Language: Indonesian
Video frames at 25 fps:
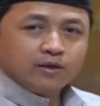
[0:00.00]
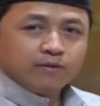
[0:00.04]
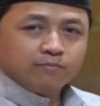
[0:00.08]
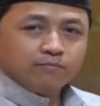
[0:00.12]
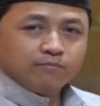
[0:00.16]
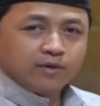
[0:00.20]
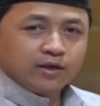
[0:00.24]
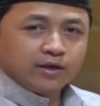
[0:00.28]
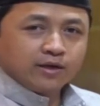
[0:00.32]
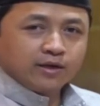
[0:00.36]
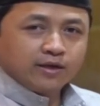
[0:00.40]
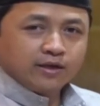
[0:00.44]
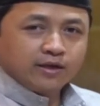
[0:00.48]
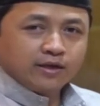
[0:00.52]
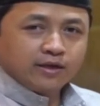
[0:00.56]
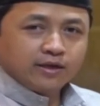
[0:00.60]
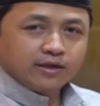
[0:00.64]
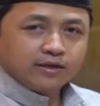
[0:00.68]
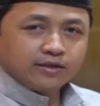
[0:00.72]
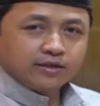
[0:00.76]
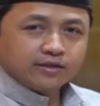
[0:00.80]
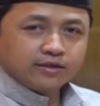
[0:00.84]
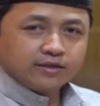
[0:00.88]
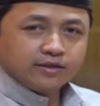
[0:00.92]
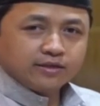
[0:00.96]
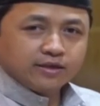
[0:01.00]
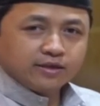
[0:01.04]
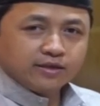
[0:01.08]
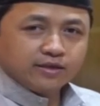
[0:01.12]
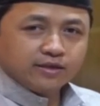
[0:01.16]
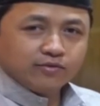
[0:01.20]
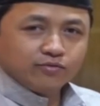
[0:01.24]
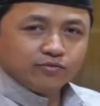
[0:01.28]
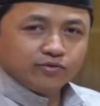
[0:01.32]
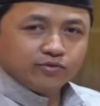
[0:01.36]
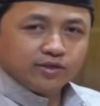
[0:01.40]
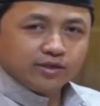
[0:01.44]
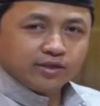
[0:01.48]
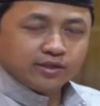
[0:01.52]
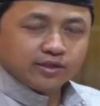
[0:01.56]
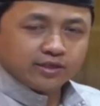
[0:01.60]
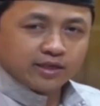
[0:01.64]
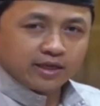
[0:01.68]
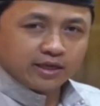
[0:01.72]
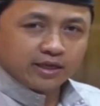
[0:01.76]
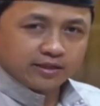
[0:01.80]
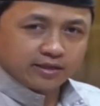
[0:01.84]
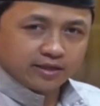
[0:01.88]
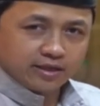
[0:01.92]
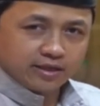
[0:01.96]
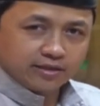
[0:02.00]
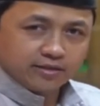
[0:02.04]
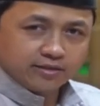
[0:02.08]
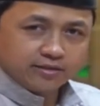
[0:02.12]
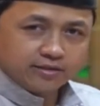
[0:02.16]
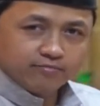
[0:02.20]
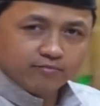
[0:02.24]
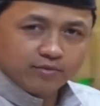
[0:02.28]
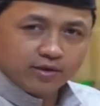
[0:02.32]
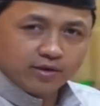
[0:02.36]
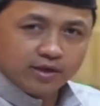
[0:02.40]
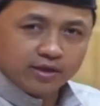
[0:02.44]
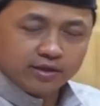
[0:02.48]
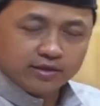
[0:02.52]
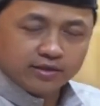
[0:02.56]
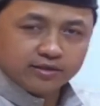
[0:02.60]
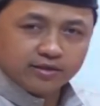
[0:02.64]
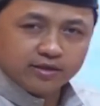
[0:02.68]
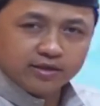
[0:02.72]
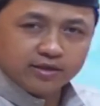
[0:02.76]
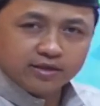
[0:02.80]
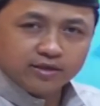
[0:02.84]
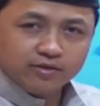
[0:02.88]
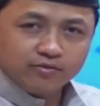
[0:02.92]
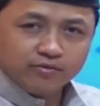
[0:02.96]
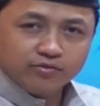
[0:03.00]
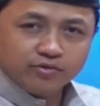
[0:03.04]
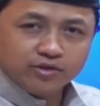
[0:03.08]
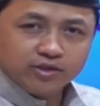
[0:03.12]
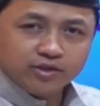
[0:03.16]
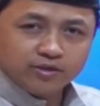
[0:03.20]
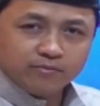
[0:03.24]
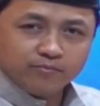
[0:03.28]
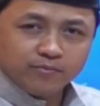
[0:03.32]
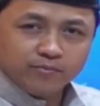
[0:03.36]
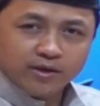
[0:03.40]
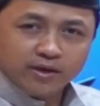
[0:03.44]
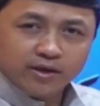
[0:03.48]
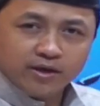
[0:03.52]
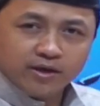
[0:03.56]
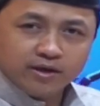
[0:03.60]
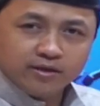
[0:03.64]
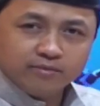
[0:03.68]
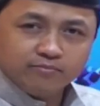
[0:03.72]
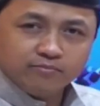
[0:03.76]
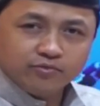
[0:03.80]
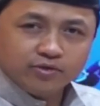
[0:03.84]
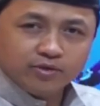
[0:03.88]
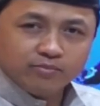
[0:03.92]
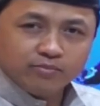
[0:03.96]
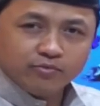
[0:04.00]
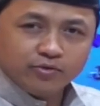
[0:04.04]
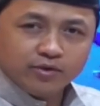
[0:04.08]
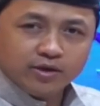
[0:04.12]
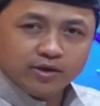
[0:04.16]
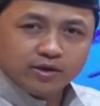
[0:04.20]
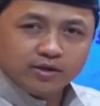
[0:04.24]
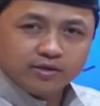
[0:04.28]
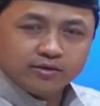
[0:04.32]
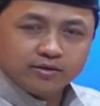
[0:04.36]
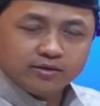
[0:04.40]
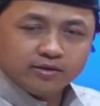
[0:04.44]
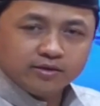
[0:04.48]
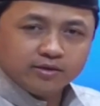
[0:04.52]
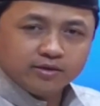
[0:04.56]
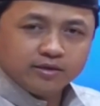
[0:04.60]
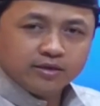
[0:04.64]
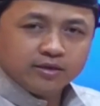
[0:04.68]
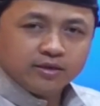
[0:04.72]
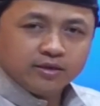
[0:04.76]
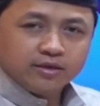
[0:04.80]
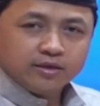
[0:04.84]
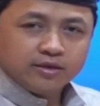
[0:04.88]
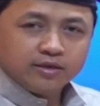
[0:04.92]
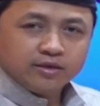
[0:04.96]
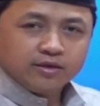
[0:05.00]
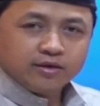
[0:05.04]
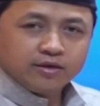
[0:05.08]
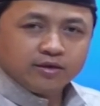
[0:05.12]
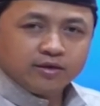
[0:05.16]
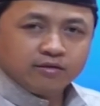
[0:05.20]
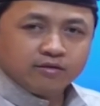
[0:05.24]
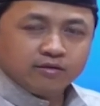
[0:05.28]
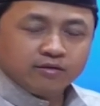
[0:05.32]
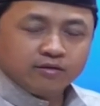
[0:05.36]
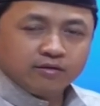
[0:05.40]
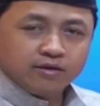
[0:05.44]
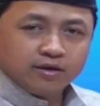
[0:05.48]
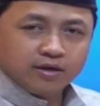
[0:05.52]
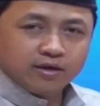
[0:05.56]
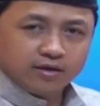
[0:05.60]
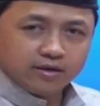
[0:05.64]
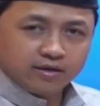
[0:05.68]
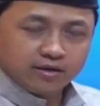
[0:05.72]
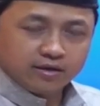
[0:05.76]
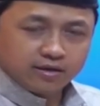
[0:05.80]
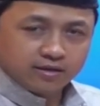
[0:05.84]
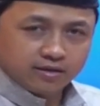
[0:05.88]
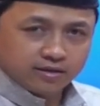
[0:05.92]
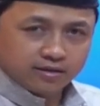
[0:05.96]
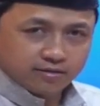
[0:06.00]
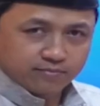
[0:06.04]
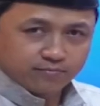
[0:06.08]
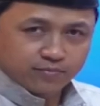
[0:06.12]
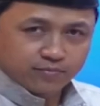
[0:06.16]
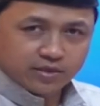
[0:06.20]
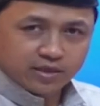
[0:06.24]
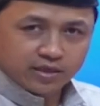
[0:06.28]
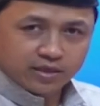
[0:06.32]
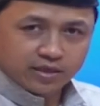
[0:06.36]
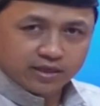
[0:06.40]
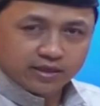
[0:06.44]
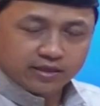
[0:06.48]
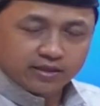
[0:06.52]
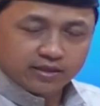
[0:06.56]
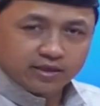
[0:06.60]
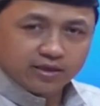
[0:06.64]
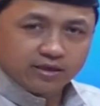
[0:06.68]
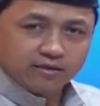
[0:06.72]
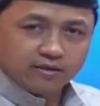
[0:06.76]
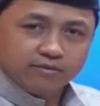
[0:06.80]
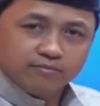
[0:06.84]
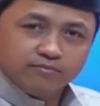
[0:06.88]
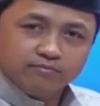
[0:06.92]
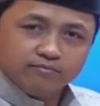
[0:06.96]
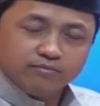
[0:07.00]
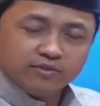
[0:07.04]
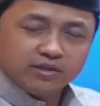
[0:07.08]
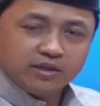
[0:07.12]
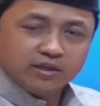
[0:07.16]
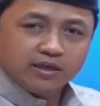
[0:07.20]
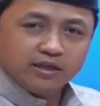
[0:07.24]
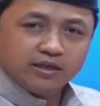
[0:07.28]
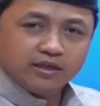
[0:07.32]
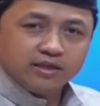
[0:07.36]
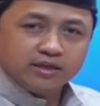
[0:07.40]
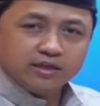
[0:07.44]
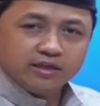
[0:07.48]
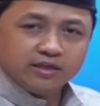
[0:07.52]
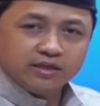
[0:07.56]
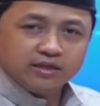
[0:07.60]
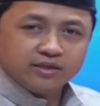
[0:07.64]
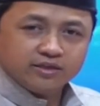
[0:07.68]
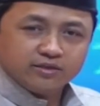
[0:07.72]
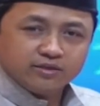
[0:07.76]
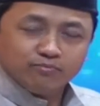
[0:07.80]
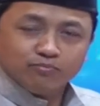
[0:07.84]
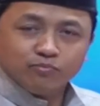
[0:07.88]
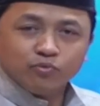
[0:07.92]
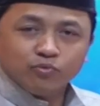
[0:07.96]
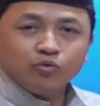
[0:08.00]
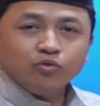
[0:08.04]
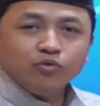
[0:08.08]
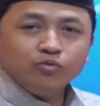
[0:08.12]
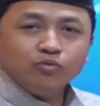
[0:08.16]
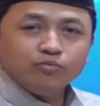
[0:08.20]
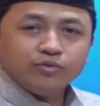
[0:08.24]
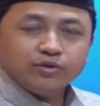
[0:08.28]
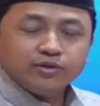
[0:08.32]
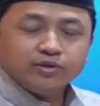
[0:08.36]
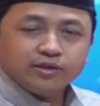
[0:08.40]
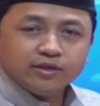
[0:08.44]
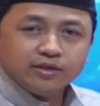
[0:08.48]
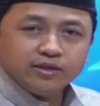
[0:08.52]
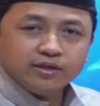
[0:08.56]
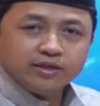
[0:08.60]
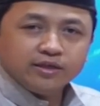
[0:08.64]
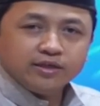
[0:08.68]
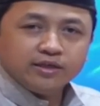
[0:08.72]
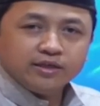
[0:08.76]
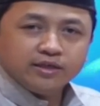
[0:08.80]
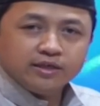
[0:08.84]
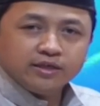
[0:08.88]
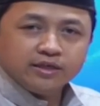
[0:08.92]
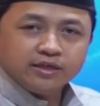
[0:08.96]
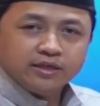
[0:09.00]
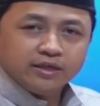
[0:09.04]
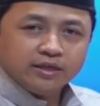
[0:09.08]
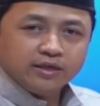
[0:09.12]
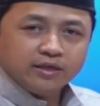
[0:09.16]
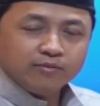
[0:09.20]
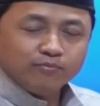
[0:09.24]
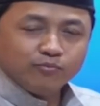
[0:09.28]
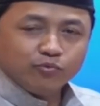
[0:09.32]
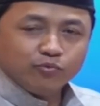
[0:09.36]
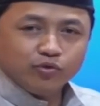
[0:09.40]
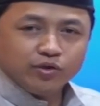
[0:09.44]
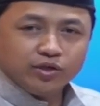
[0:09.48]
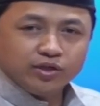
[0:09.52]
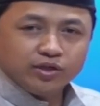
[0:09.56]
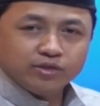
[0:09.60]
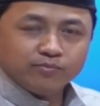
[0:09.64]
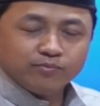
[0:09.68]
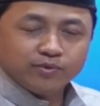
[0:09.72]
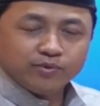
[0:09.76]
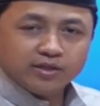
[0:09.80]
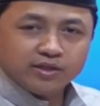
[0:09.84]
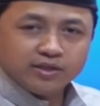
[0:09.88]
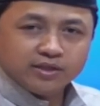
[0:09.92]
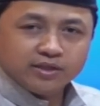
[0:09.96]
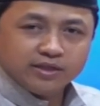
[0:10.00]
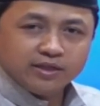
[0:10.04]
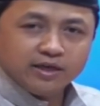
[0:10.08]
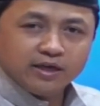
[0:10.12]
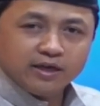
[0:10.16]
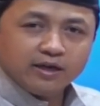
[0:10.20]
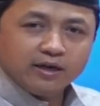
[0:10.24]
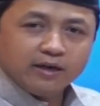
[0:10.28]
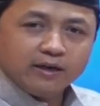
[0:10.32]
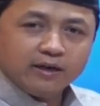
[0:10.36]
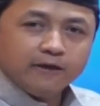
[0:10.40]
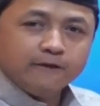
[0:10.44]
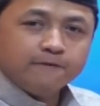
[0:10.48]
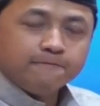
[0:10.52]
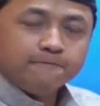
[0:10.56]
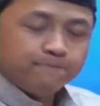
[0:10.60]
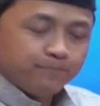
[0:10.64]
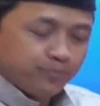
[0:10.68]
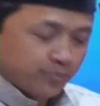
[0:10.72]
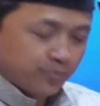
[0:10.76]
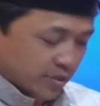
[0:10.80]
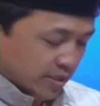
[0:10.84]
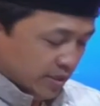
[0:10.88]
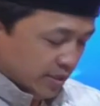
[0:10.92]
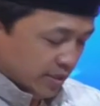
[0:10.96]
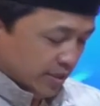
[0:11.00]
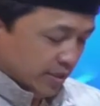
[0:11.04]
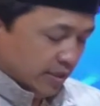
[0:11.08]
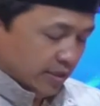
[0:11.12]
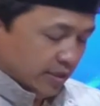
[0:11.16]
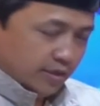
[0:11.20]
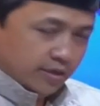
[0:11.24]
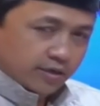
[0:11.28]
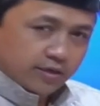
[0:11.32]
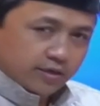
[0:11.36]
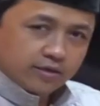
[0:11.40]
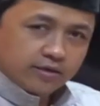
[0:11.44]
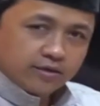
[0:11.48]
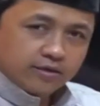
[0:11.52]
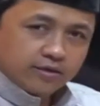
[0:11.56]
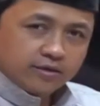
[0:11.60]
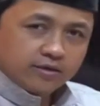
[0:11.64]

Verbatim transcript: bagi yang sedang diuji kesehatan bagi yang sedang diuji kepayahan mudah-mudahan Allah angkat penyakitnya menjadi sembuh menjadi pulih seperti sedia kala e,